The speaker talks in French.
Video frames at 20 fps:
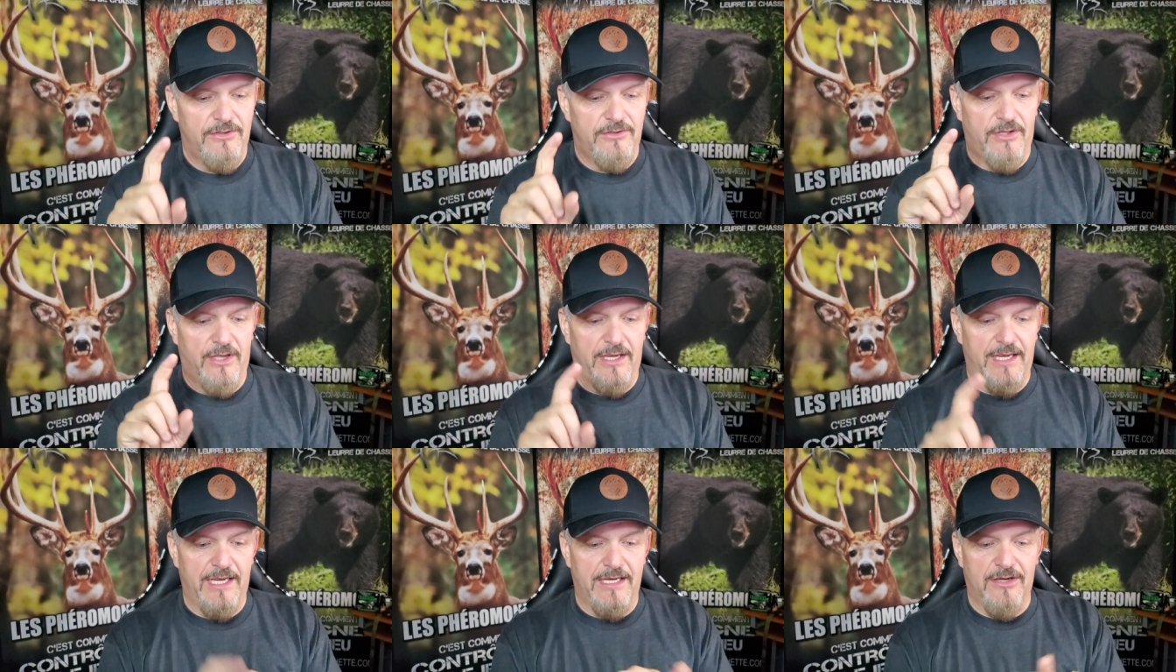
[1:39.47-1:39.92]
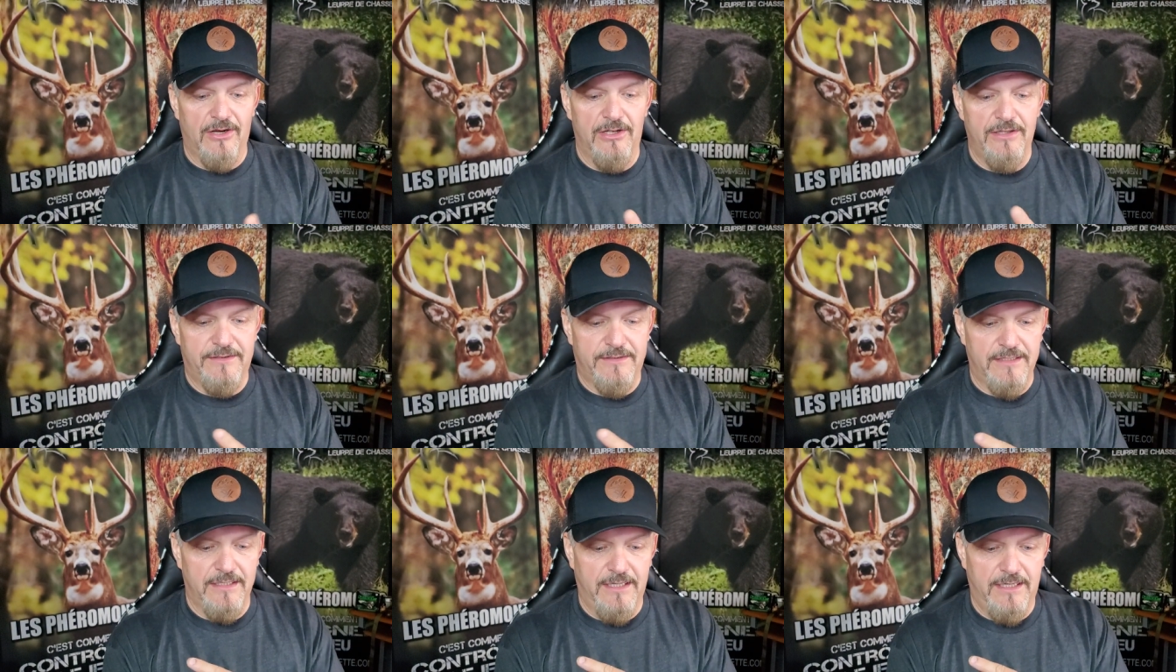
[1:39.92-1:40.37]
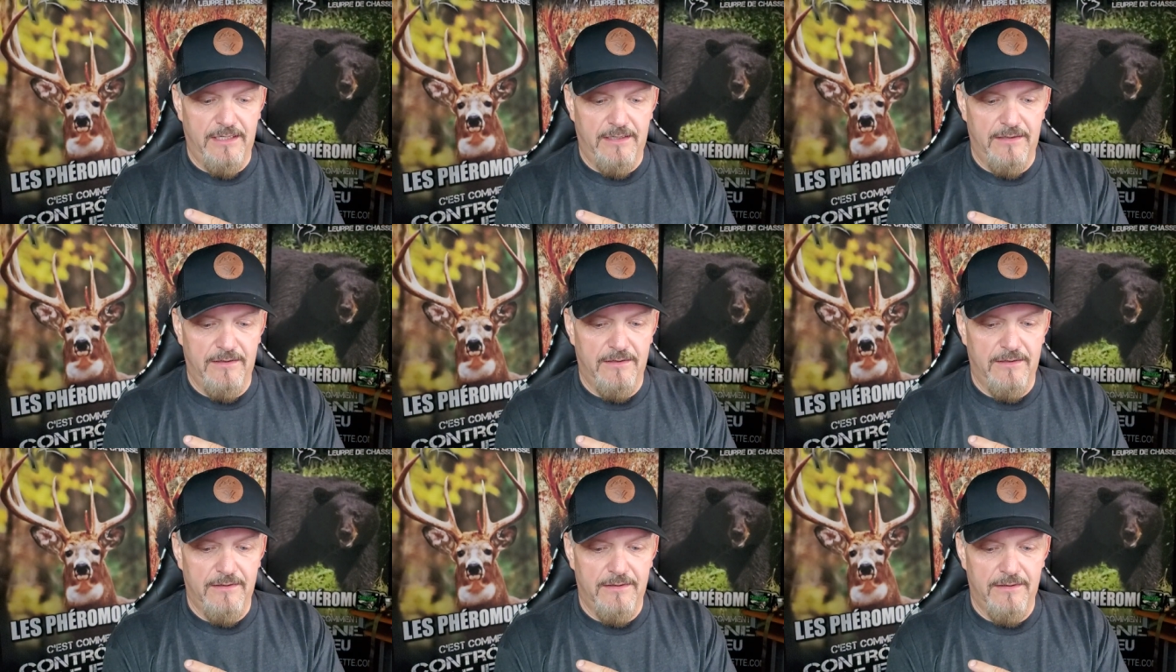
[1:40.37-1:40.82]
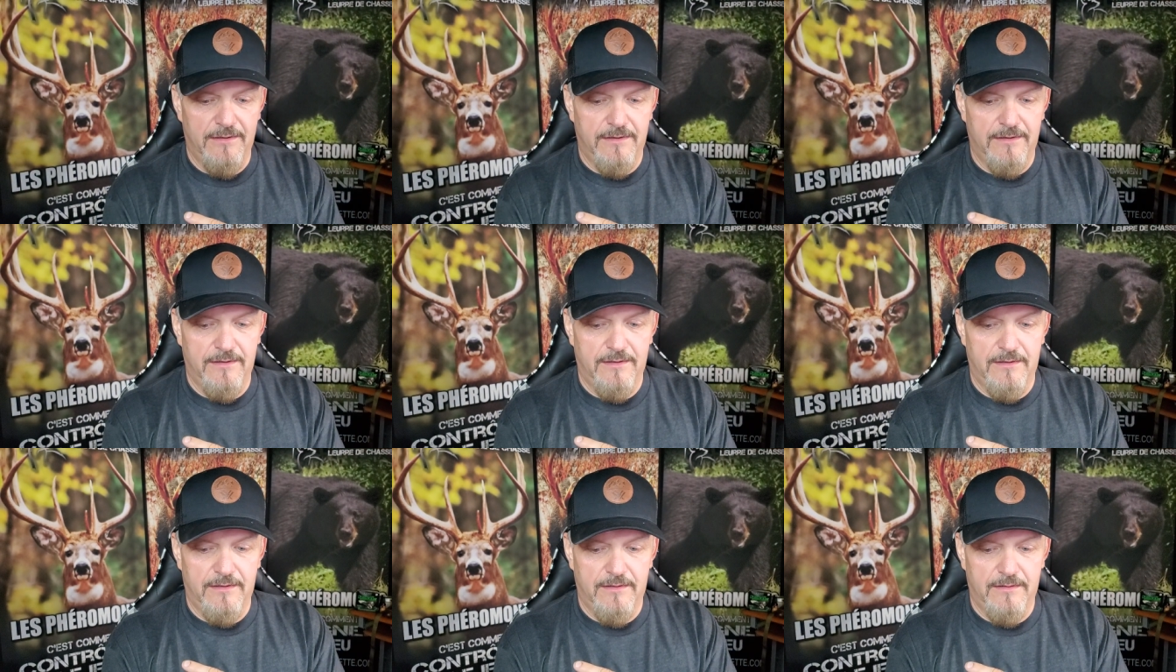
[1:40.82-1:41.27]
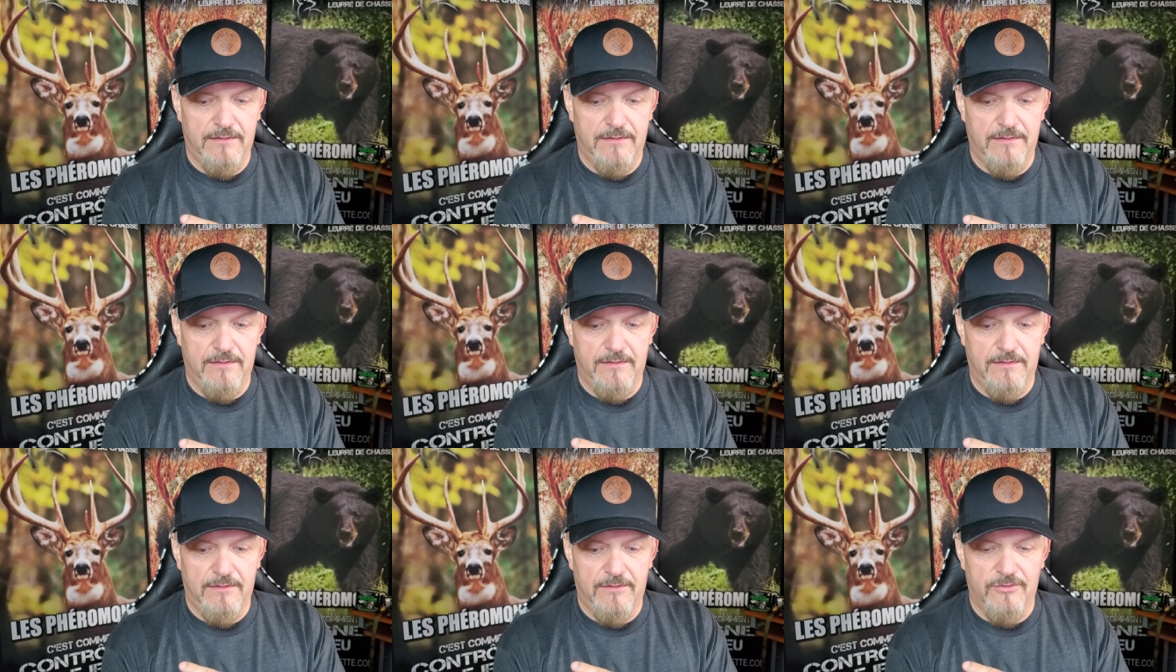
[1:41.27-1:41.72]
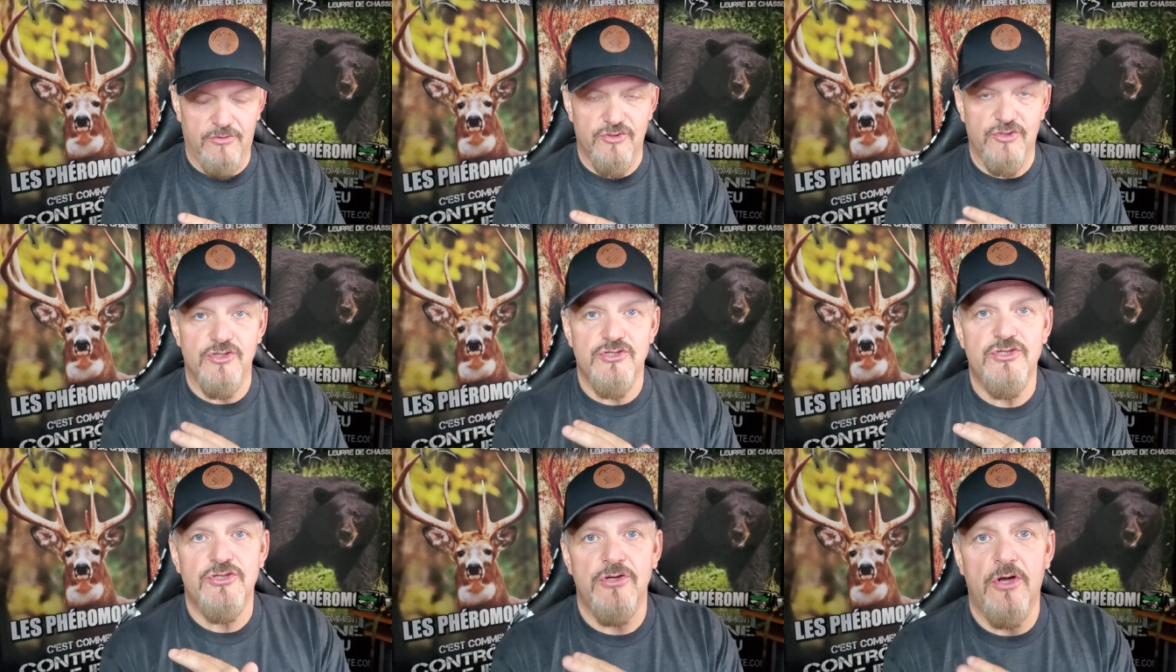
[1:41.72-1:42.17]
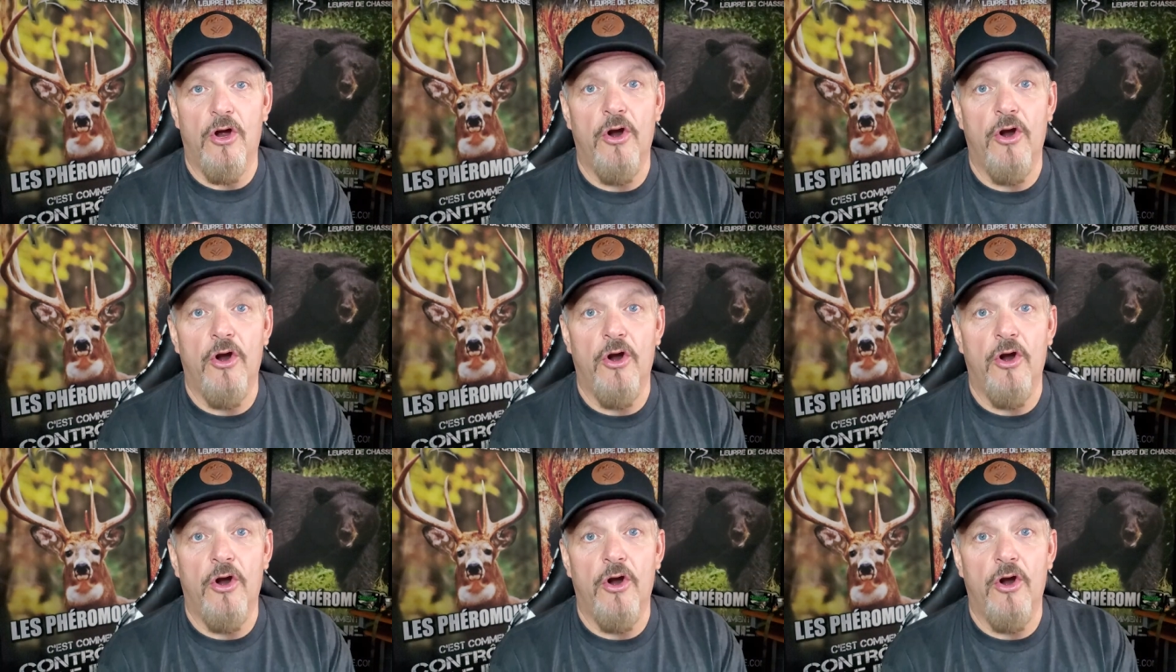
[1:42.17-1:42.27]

De récolter juste